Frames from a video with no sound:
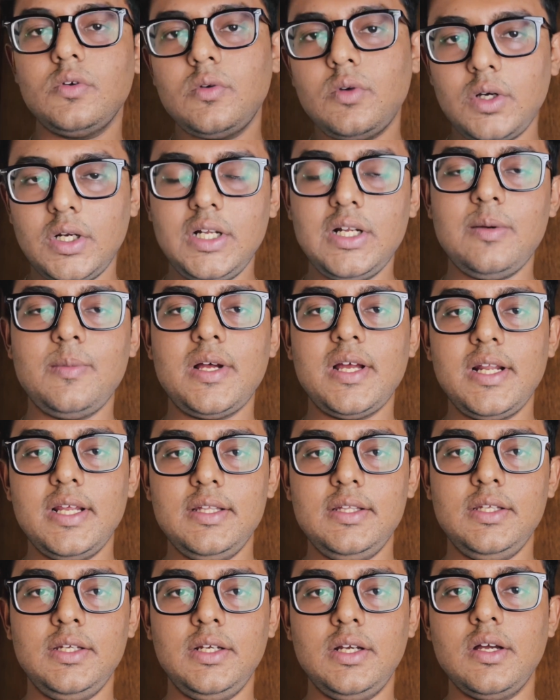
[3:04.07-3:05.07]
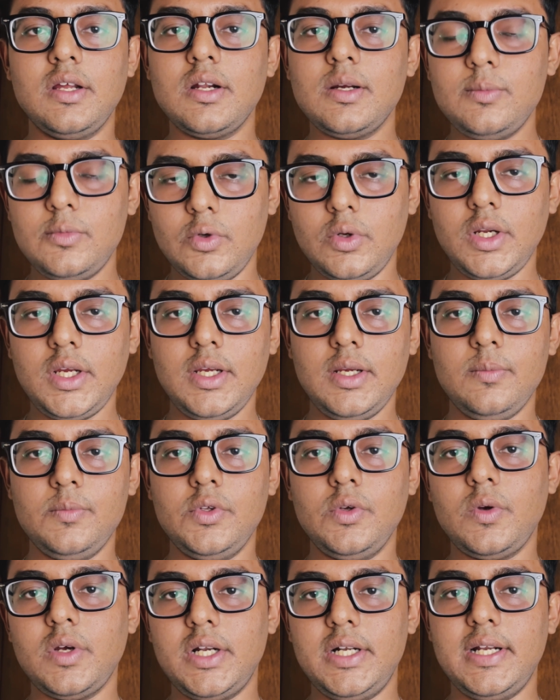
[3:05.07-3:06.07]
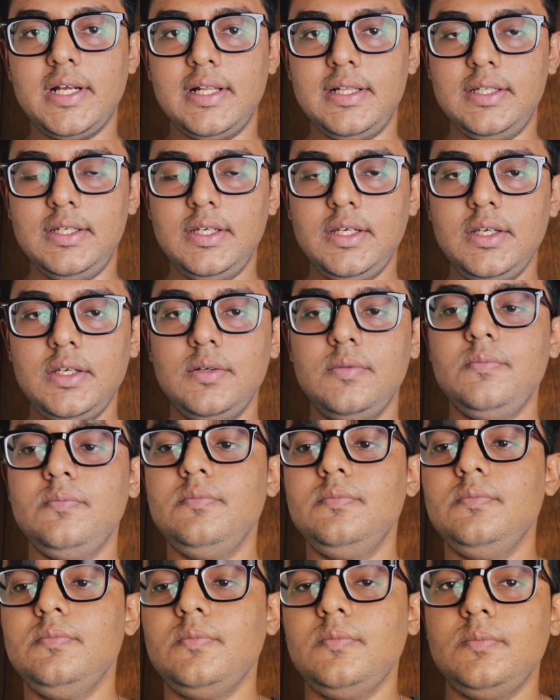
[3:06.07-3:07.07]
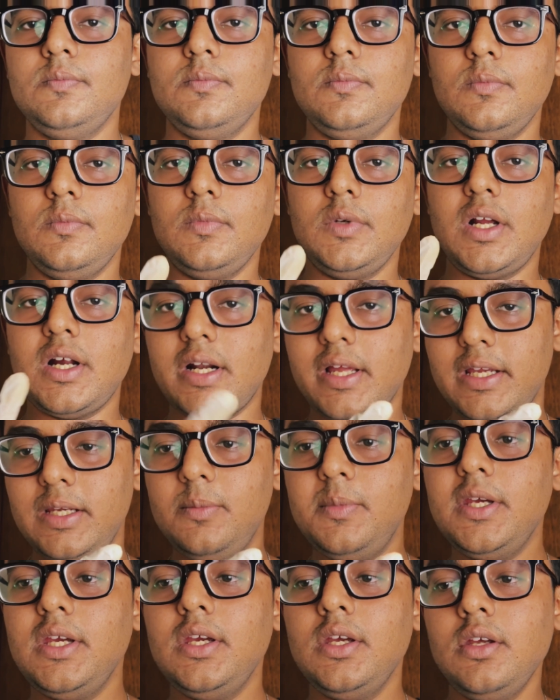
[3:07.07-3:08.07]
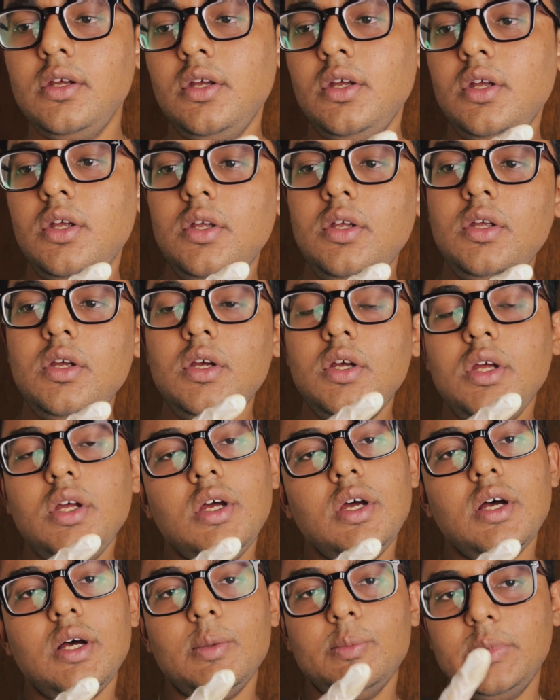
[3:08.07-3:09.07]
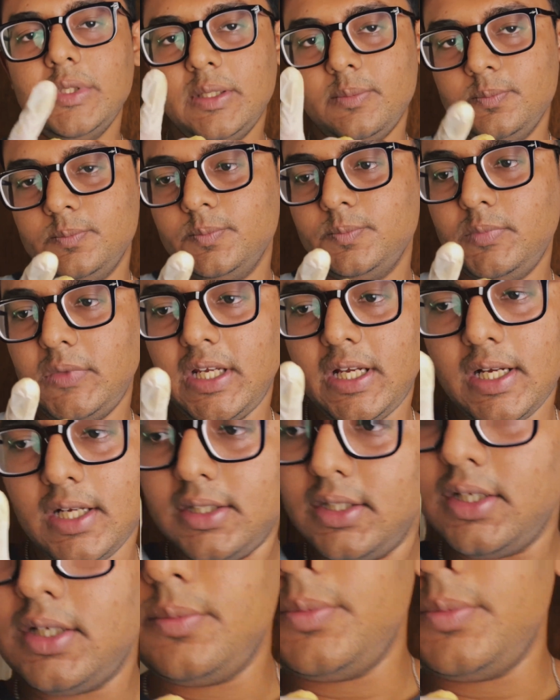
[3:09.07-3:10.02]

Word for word: ऑयल हमारा इतने गर्म हो रहा है हमने ऑयल डाल दिया है कढ़ाई में अब हम दिखाते हैं